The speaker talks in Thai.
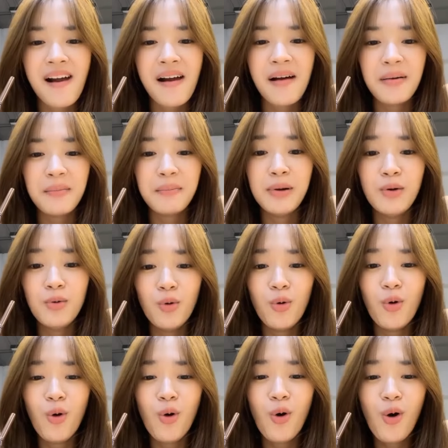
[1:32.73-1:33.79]
ไม่
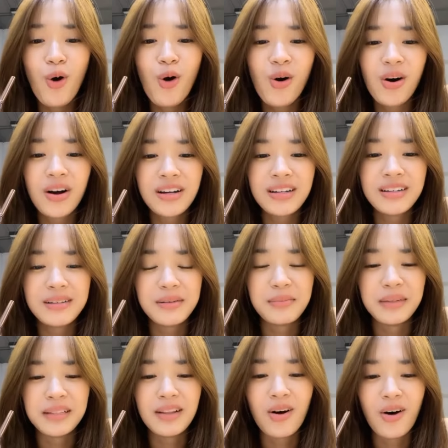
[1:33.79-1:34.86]
รู้ เอ็มามา
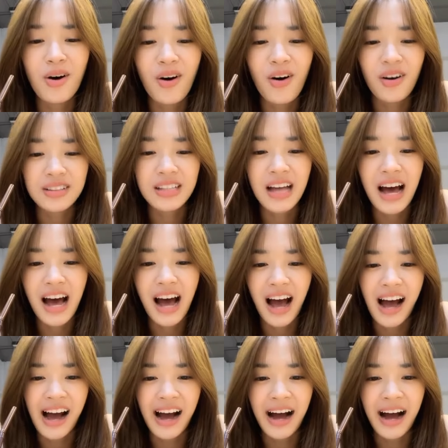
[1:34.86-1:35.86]
หลอกถาม